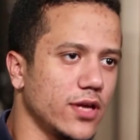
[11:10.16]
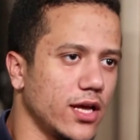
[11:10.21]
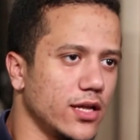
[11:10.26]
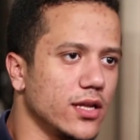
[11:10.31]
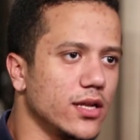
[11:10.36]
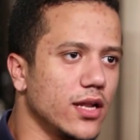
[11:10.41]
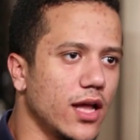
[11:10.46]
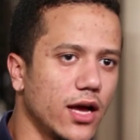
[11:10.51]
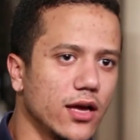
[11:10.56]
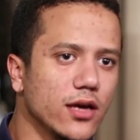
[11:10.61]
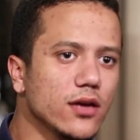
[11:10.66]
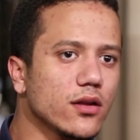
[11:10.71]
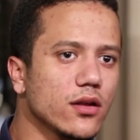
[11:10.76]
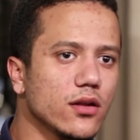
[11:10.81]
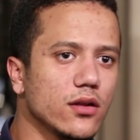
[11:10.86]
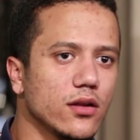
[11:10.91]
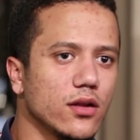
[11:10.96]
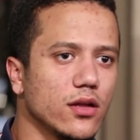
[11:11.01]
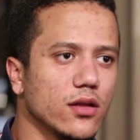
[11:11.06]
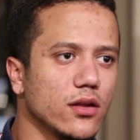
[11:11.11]
يعني اللي هيقرا
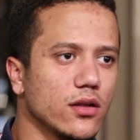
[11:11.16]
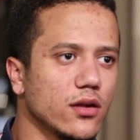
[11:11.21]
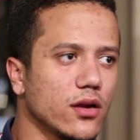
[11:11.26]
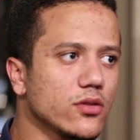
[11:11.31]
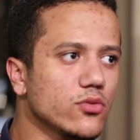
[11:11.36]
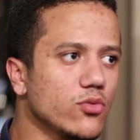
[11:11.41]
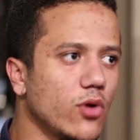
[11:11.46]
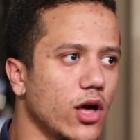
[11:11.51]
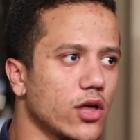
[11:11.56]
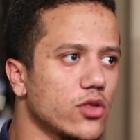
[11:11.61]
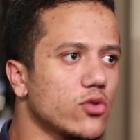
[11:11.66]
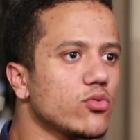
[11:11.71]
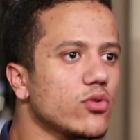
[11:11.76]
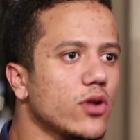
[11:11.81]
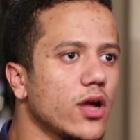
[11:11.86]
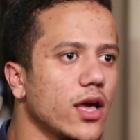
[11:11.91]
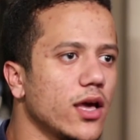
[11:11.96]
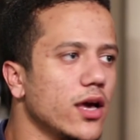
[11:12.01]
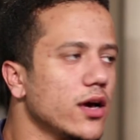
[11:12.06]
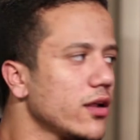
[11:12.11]
لرضوى عاشور
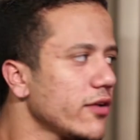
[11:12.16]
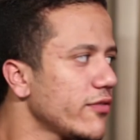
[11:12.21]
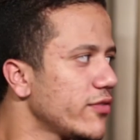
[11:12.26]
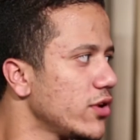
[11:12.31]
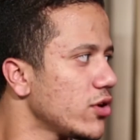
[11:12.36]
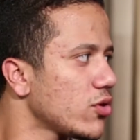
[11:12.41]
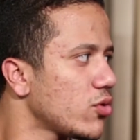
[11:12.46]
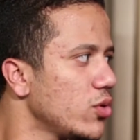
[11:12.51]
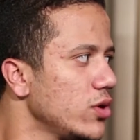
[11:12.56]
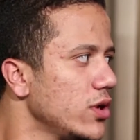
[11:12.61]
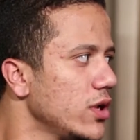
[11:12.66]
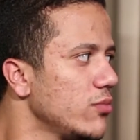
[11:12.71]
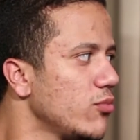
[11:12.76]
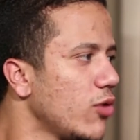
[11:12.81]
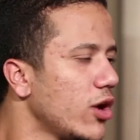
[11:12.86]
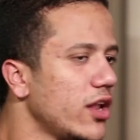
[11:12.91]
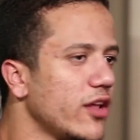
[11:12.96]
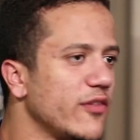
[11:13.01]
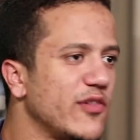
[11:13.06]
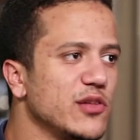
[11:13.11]
هيعرف ان كل
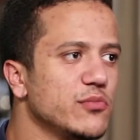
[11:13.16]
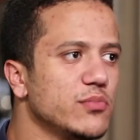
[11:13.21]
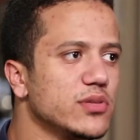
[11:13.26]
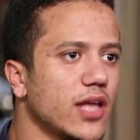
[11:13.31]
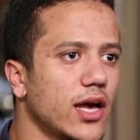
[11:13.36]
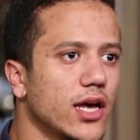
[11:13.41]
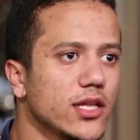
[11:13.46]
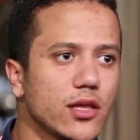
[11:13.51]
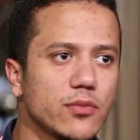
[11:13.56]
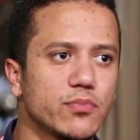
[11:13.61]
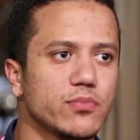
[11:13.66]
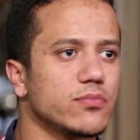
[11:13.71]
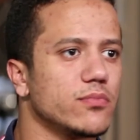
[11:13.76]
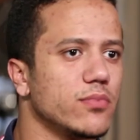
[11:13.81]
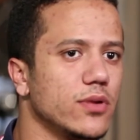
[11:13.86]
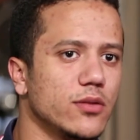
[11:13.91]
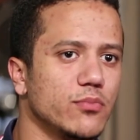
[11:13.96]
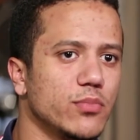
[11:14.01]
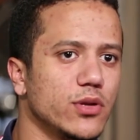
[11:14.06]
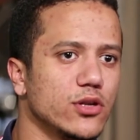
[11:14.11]
المؤلفات بتاعتها
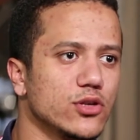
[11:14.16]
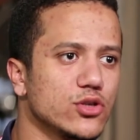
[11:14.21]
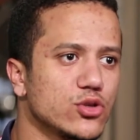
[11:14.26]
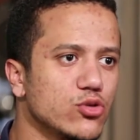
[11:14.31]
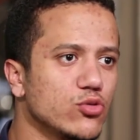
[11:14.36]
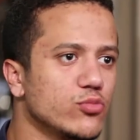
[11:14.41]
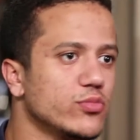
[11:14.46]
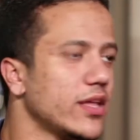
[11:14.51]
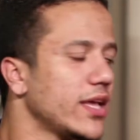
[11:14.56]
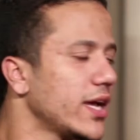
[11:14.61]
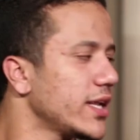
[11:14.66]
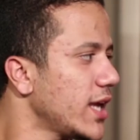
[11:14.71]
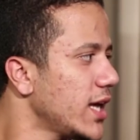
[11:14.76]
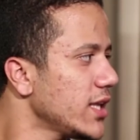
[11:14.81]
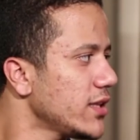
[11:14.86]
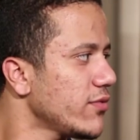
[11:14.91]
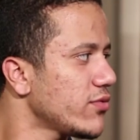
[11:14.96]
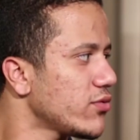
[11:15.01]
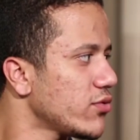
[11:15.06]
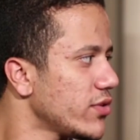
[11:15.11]
بالاسلوب ده يعني
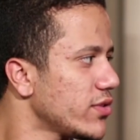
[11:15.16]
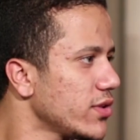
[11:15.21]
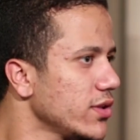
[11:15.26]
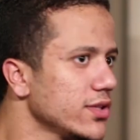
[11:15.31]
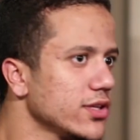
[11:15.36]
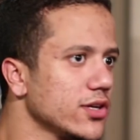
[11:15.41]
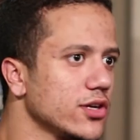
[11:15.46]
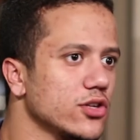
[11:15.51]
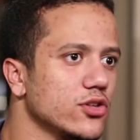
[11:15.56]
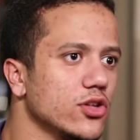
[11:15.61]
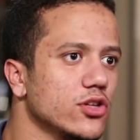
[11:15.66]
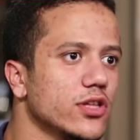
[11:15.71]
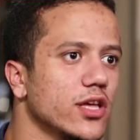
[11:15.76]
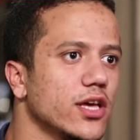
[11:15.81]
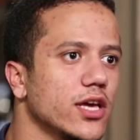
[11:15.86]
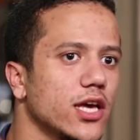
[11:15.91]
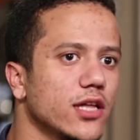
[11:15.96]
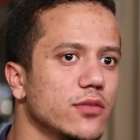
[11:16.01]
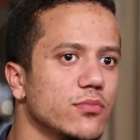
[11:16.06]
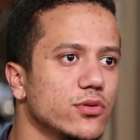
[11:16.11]
حتى في ثلاثيه غرناطه
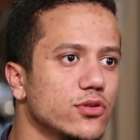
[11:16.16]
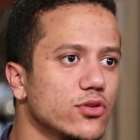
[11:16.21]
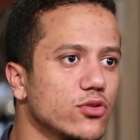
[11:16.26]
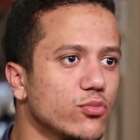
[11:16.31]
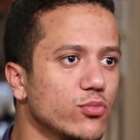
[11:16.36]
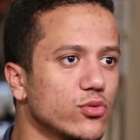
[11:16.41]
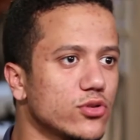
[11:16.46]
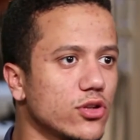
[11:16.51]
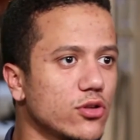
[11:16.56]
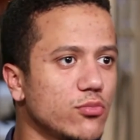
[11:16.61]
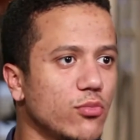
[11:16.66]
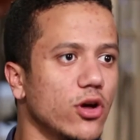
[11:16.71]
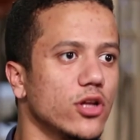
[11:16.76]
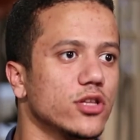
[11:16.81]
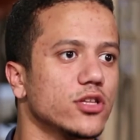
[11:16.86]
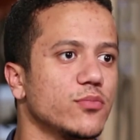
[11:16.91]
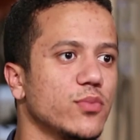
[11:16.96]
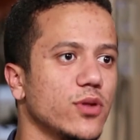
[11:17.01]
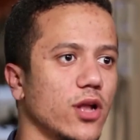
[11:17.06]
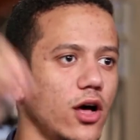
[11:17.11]
هي كانت بتربط
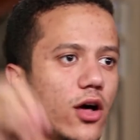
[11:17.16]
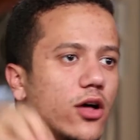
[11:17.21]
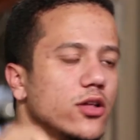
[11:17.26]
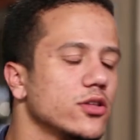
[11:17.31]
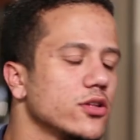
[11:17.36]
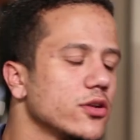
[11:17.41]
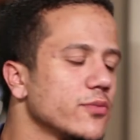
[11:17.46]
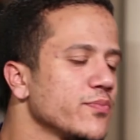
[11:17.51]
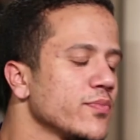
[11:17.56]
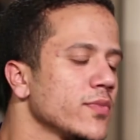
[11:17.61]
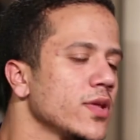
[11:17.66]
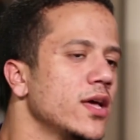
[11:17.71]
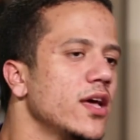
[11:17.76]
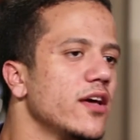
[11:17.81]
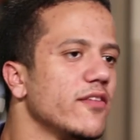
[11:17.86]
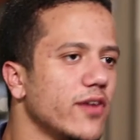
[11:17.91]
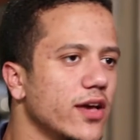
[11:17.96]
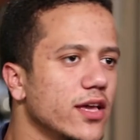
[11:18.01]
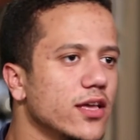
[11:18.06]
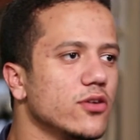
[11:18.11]
الماضي بالحاضر
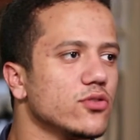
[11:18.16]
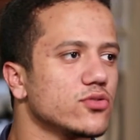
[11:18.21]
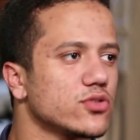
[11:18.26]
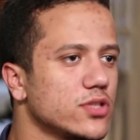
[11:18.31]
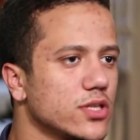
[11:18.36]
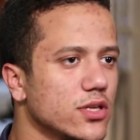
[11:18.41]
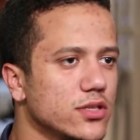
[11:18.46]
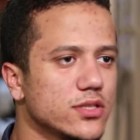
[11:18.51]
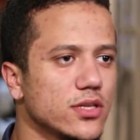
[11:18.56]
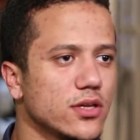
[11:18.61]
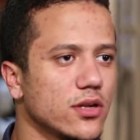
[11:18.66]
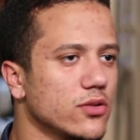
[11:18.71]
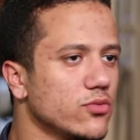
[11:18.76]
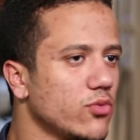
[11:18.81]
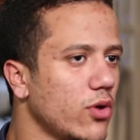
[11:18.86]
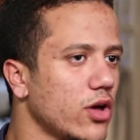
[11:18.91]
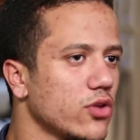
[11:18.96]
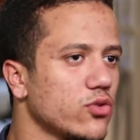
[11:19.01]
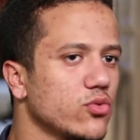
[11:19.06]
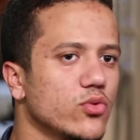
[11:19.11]
فهي استاذه
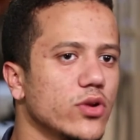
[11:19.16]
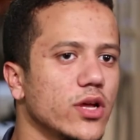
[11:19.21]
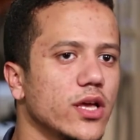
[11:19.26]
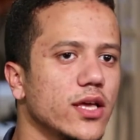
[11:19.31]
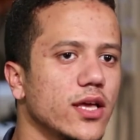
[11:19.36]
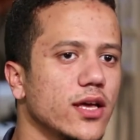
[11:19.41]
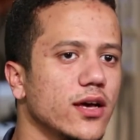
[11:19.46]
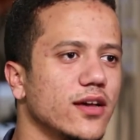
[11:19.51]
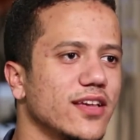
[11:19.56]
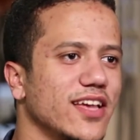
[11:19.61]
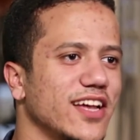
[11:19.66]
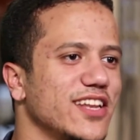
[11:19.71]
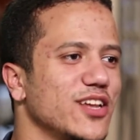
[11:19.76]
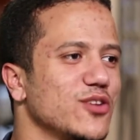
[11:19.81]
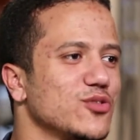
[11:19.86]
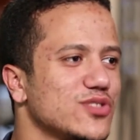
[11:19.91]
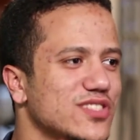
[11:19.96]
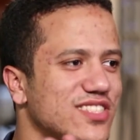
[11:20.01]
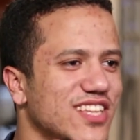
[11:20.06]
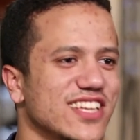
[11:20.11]
رضوى عاشور هي
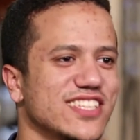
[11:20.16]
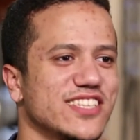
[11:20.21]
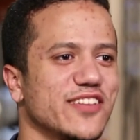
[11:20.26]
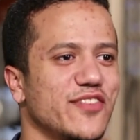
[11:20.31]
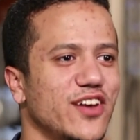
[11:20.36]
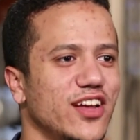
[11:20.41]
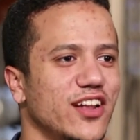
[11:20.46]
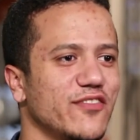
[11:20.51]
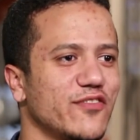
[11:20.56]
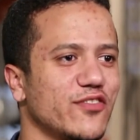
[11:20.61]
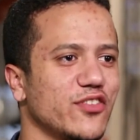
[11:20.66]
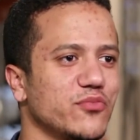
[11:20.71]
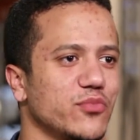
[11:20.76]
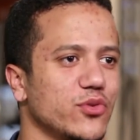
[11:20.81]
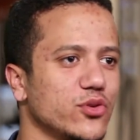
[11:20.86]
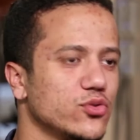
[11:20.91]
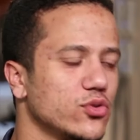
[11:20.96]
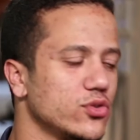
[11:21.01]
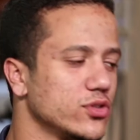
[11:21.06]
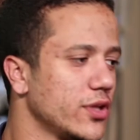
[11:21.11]
يعني استاذه فعلا في
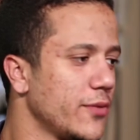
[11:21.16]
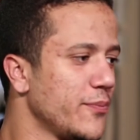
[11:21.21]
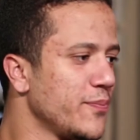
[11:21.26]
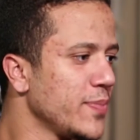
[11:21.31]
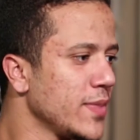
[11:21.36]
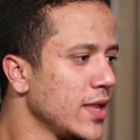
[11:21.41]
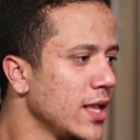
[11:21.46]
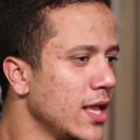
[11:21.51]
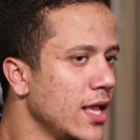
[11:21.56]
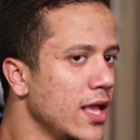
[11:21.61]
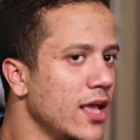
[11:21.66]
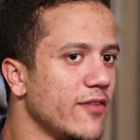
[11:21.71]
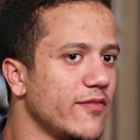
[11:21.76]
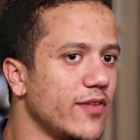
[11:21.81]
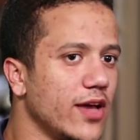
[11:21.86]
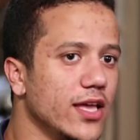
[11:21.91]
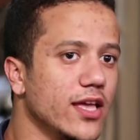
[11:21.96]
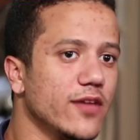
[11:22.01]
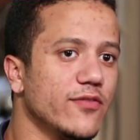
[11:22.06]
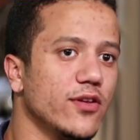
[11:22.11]
الموضوع ده
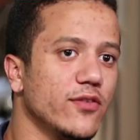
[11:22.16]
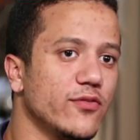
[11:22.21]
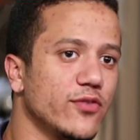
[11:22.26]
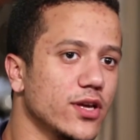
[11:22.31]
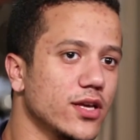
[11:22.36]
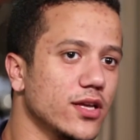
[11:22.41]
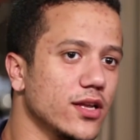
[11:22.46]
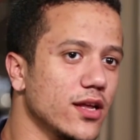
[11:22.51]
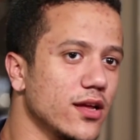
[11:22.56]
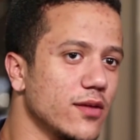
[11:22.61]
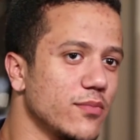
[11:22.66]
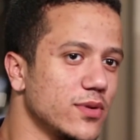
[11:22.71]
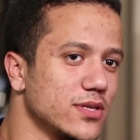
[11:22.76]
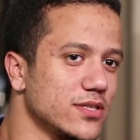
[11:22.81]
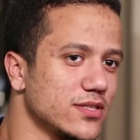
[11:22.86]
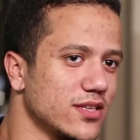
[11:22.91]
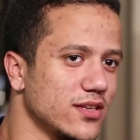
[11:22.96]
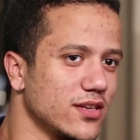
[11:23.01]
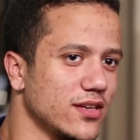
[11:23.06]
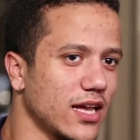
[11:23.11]
فهي في الفكره
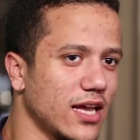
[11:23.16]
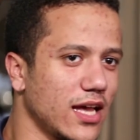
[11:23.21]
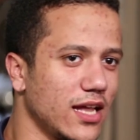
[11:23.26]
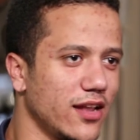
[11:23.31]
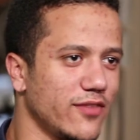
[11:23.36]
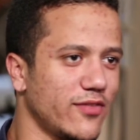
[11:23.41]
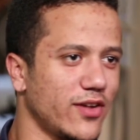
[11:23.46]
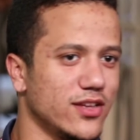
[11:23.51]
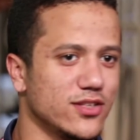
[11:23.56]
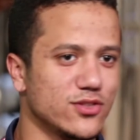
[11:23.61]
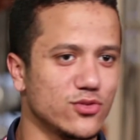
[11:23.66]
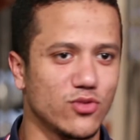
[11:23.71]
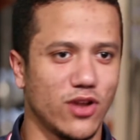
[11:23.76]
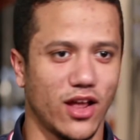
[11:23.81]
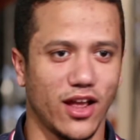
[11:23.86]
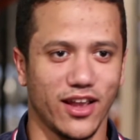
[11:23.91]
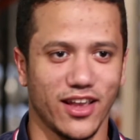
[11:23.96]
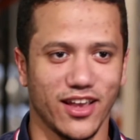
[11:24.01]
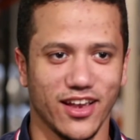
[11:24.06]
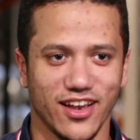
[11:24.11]
بس خلف عايز يقول
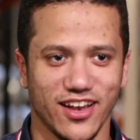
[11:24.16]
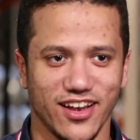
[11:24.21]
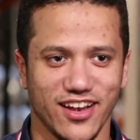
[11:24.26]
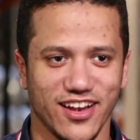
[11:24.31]
حاجه عايز اقول